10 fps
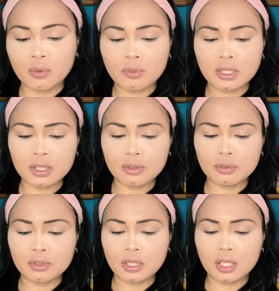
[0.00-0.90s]
1,
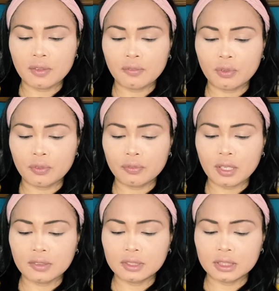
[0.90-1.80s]
2, 3, 4,
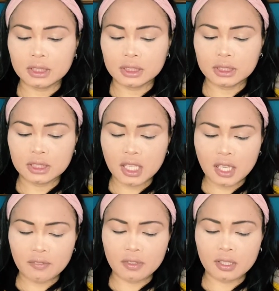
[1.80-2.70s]

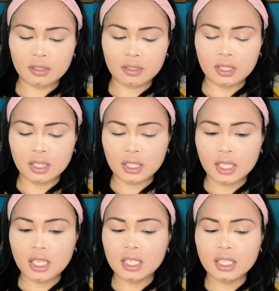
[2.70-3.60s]
5, 6, 7,
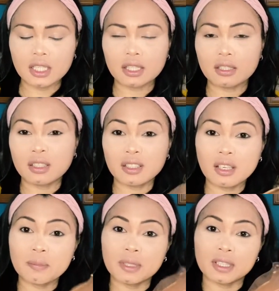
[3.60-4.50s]
8.
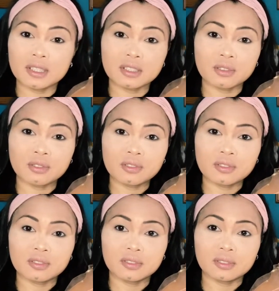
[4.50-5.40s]
Gamit na siya, oh.
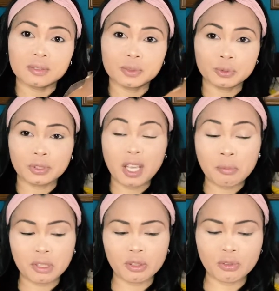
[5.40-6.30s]
So,
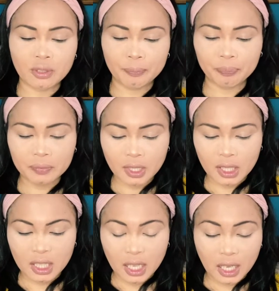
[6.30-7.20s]
nagamit ko na.
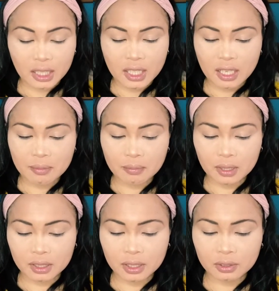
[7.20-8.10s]
Ang dam,
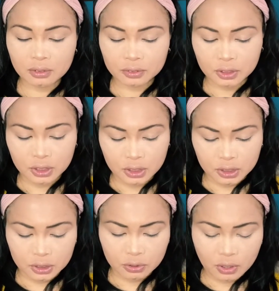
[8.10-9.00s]
ang ano,
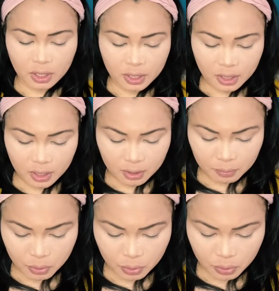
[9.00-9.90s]
So, I
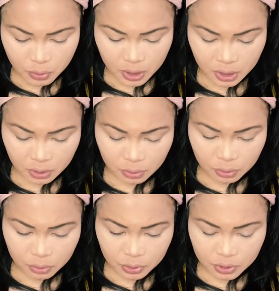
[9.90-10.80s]
am going to
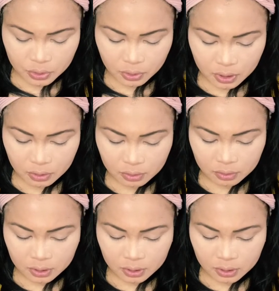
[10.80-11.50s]
use yung ano,